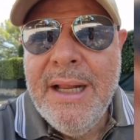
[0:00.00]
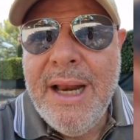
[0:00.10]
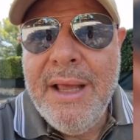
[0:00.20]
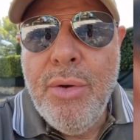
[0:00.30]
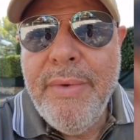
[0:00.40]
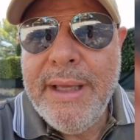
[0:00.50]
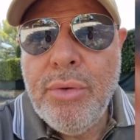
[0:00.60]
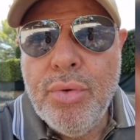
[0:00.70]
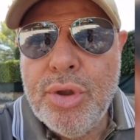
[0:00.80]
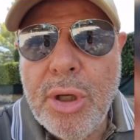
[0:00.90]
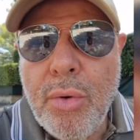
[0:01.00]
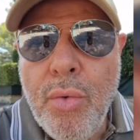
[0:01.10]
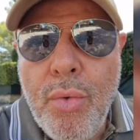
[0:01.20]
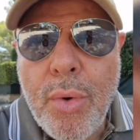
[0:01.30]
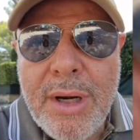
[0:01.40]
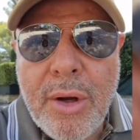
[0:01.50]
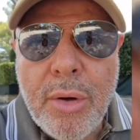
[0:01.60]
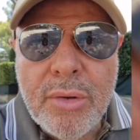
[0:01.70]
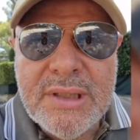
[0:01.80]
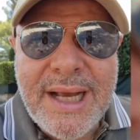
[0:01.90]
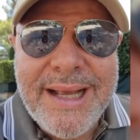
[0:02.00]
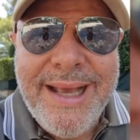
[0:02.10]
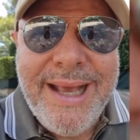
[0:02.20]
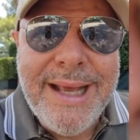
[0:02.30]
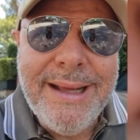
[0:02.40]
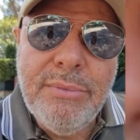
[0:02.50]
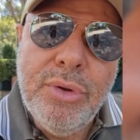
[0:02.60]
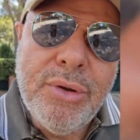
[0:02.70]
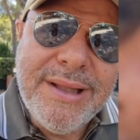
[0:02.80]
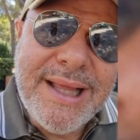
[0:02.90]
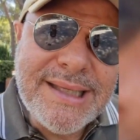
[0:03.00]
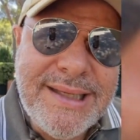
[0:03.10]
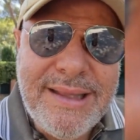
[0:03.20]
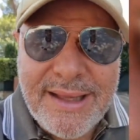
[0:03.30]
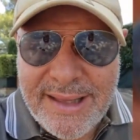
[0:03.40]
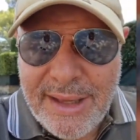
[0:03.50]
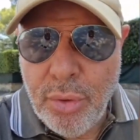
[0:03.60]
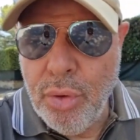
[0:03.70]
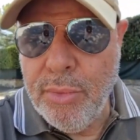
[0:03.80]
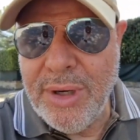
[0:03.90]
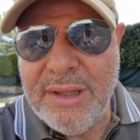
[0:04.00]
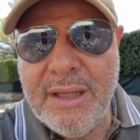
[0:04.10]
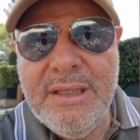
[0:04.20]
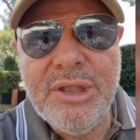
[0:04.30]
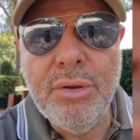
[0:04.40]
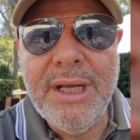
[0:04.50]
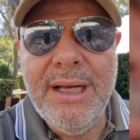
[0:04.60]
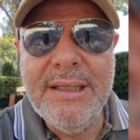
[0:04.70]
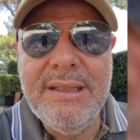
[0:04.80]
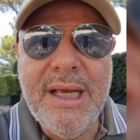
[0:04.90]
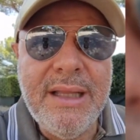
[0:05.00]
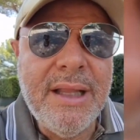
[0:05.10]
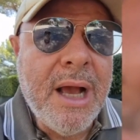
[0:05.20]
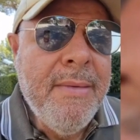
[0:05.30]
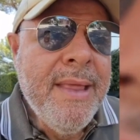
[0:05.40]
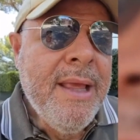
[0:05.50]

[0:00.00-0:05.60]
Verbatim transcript: la Juventus un qualcosa che non andasse trattato come una tradizionale azienda,